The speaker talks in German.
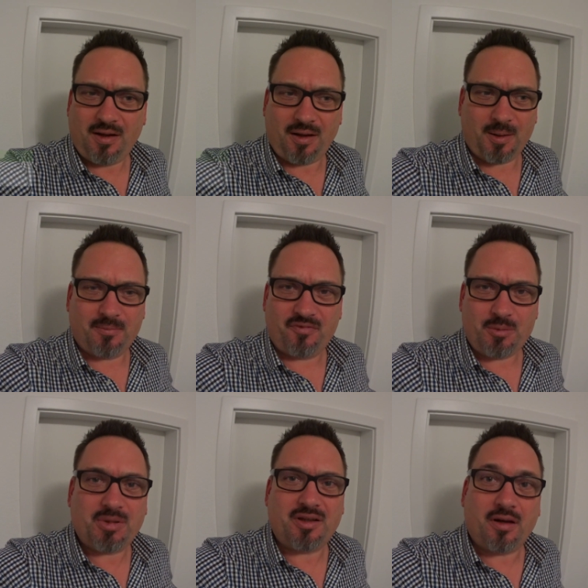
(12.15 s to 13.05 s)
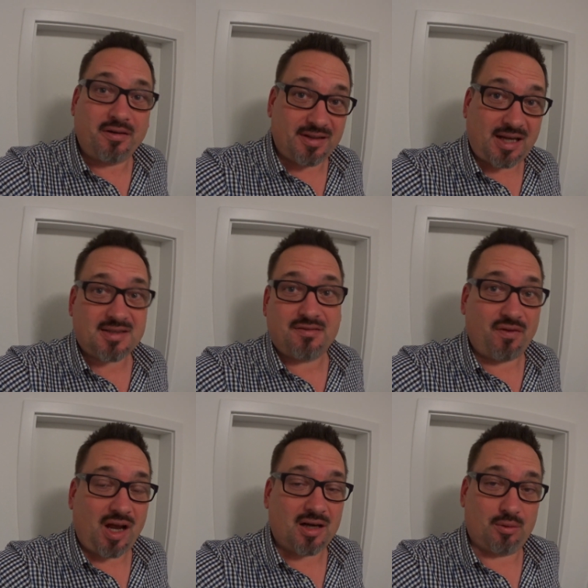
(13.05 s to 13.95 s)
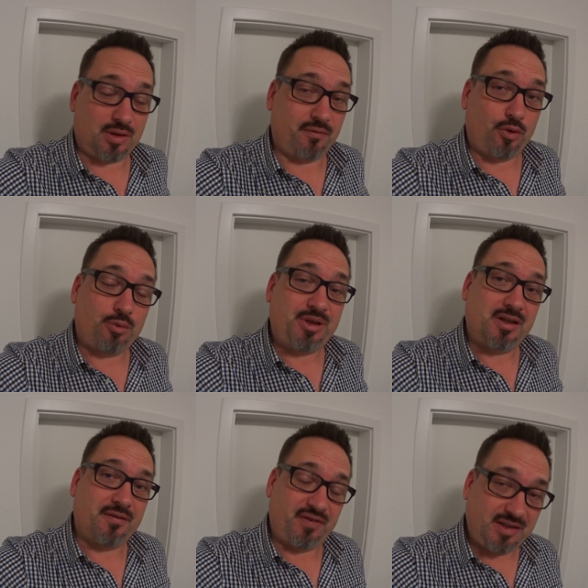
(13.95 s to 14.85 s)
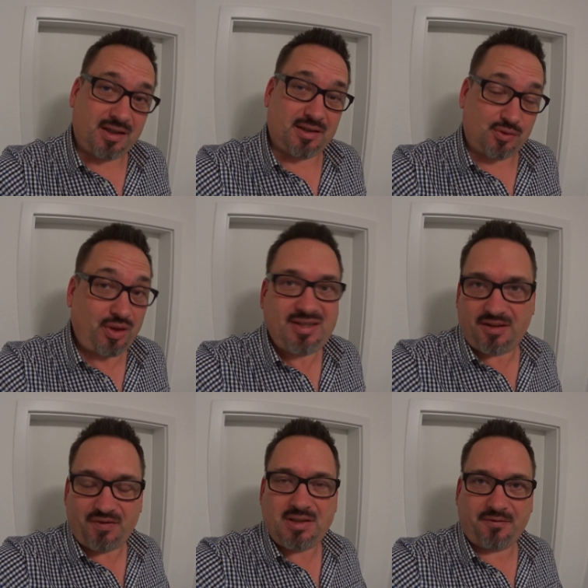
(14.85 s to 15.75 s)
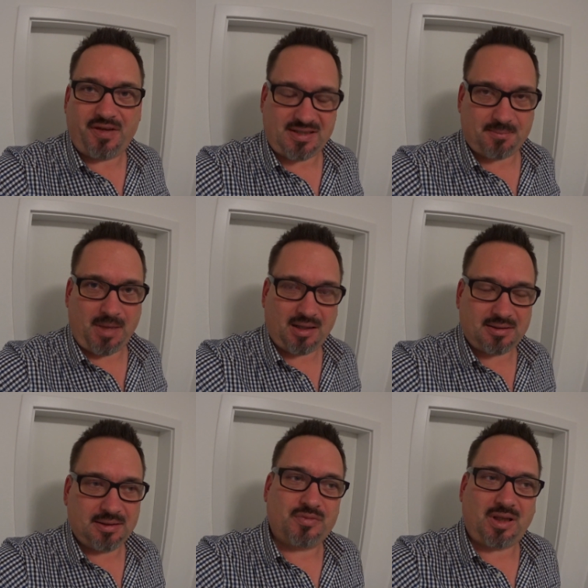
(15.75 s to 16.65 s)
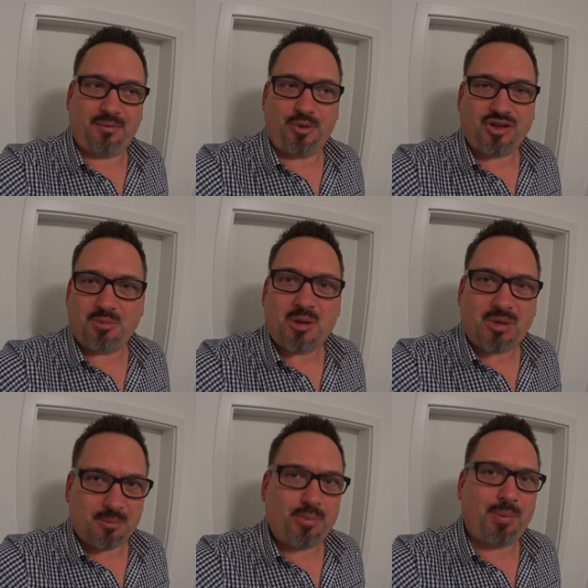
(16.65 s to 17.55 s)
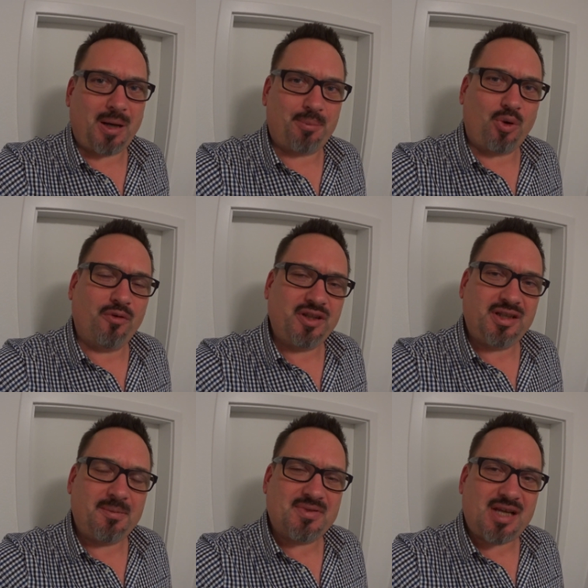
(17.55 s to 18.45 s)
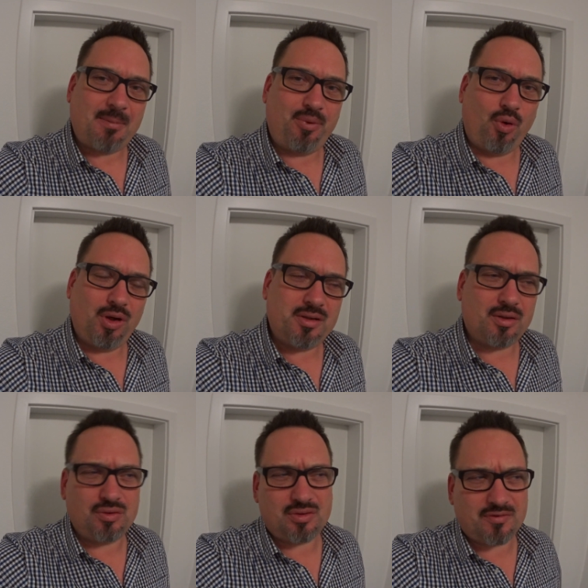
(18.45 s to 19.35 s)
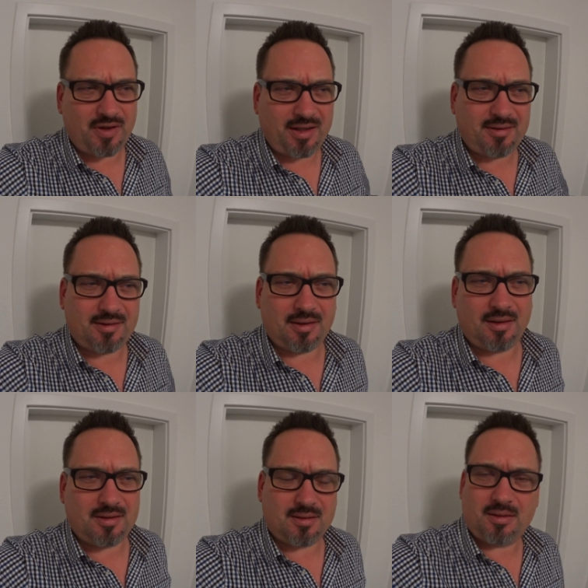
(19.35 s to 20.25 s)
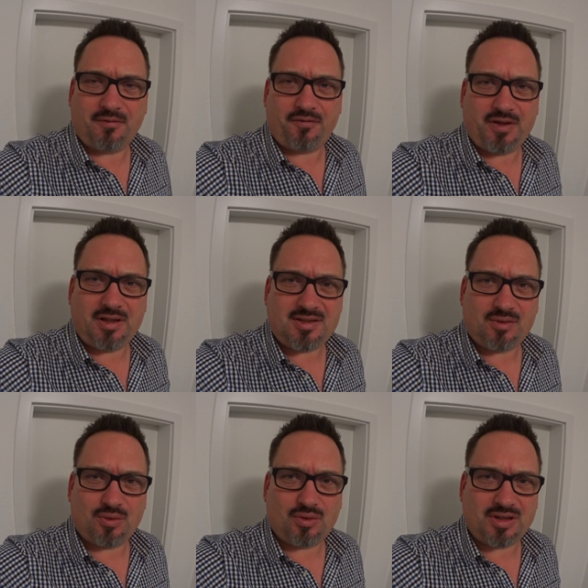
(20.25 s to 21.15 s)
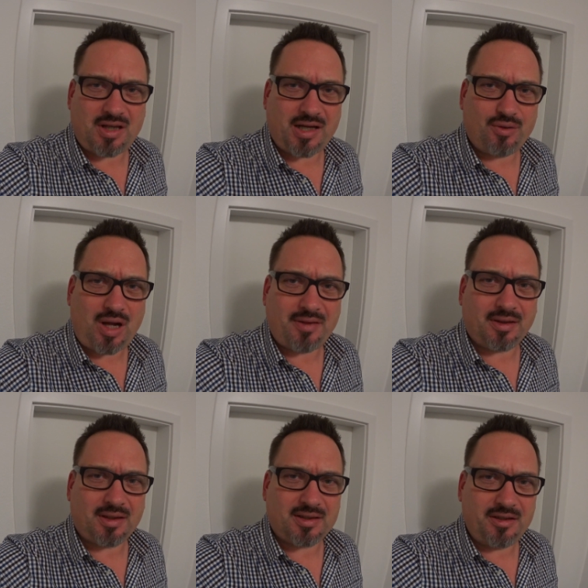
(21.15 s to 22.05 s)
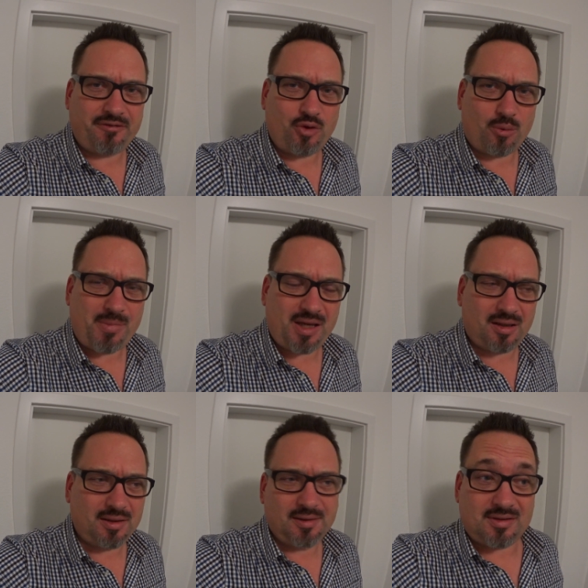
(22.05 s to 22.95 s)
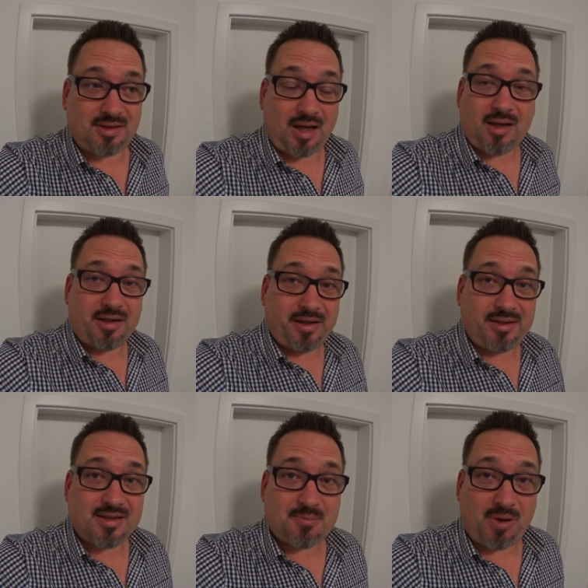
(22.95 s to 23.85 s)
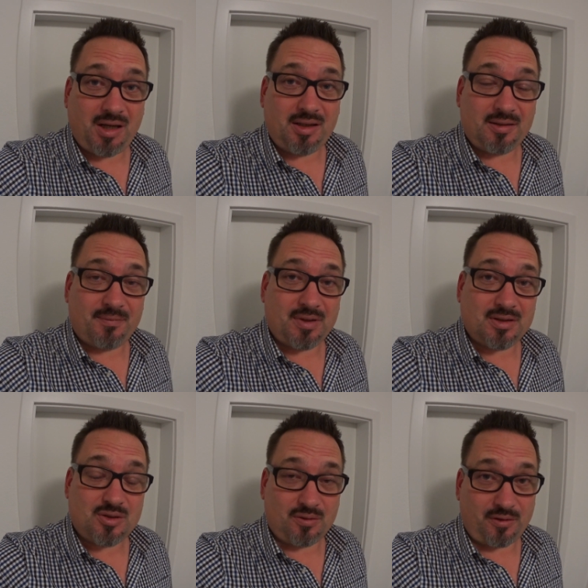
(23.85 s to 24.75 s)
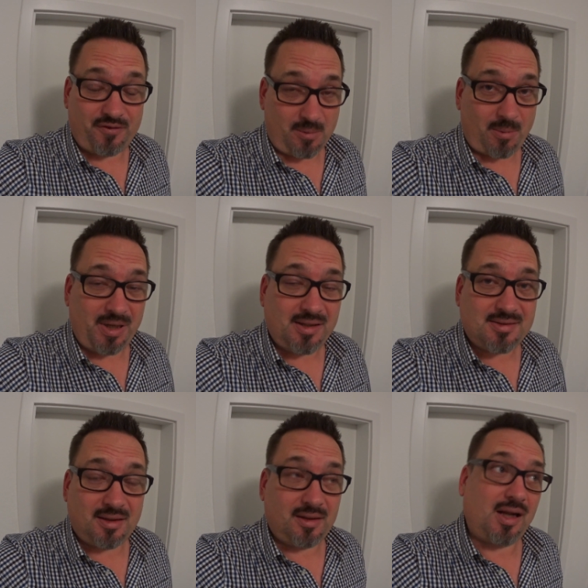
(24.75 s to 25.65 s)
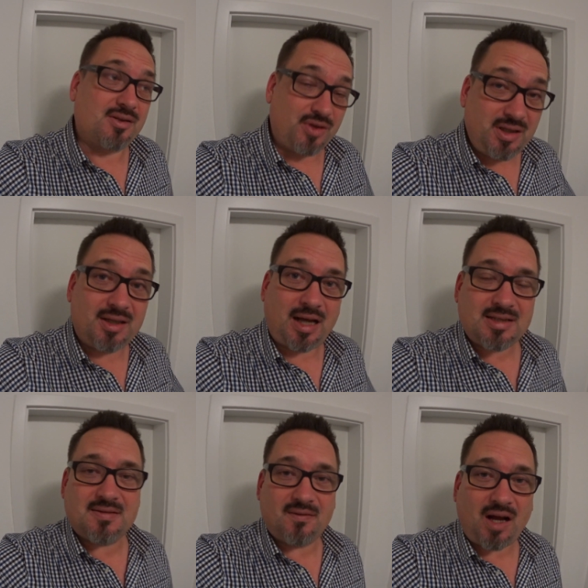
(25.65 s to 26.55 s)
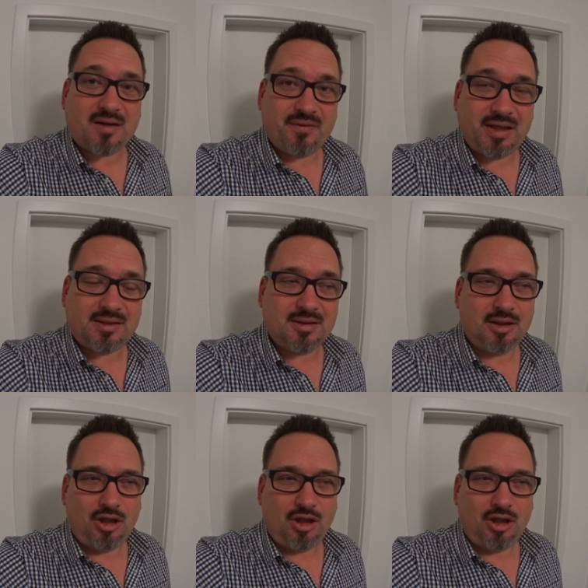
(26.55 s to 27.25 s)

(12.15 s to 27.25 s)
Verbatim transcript: ähm, wie man einen Kastenwagen oder ein Wohnmobil Winter, so richtig winterfest macht. Da möchte ich mir mal ein paar Profi-Tipps abholen und vielleicht äh, finde ich so den einen oder anderen Kniff noch mehr. Da gehe ich jetzt mal zu der Firma Melzer, also in die Kastenwagenwelt